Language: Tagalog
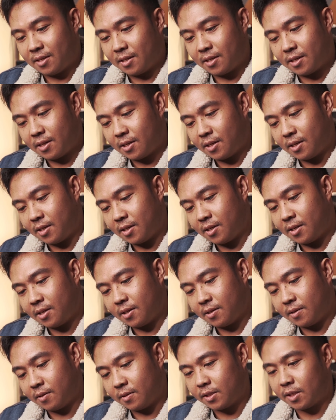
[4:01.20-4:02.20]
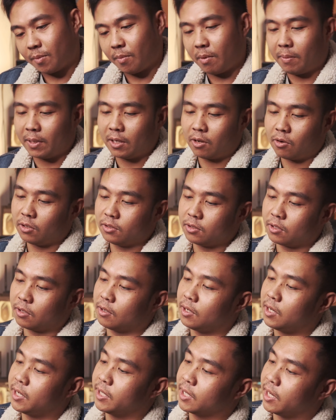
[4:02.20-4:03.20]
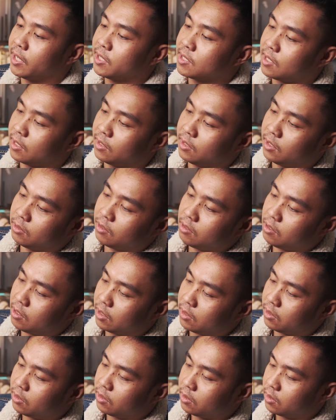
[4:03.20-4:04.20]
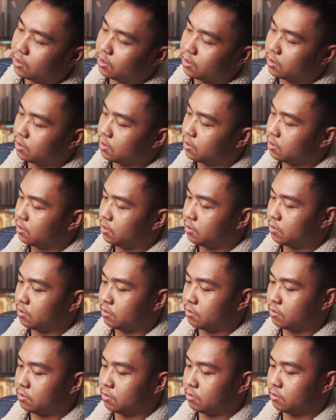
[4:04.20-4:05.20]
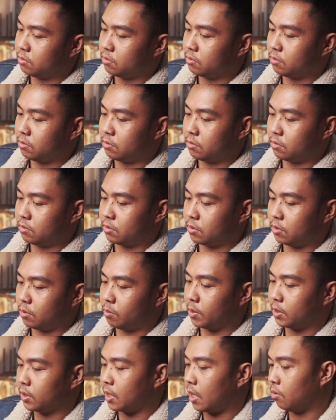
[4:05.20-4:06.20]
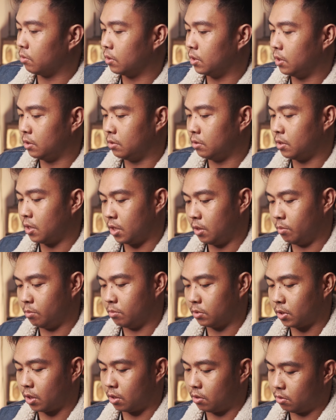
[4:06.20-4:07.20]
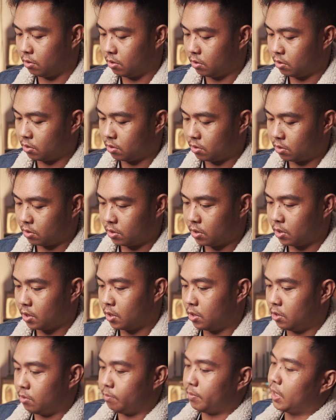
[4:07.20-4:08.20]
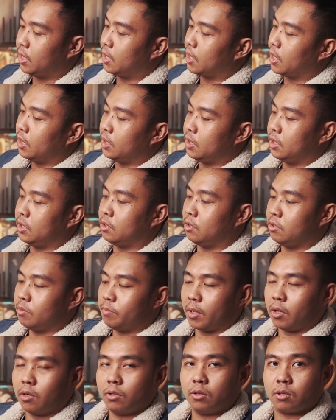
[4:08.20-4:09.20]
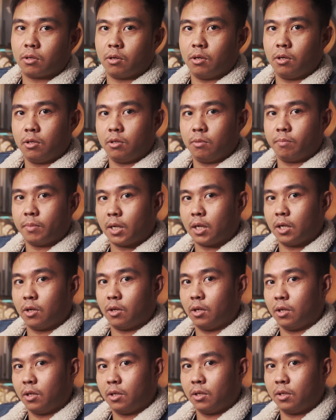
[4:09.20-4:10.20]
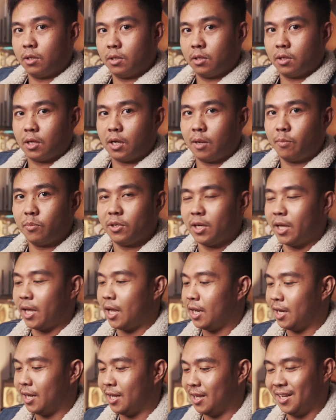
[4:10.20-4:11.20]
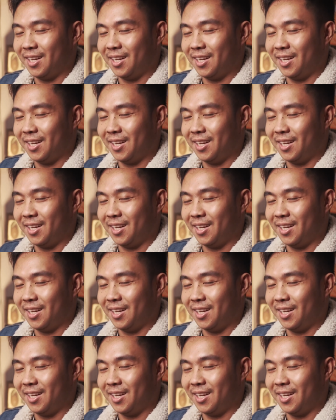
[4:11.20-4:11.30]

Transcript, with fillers: Uh, sa baba ng controller guys, nandito yung ano, yung ano bang tawag dito, nakalimutan ko. Yung panlagay dito, yung pang control, yung pang ganun. Alam nyo na yan.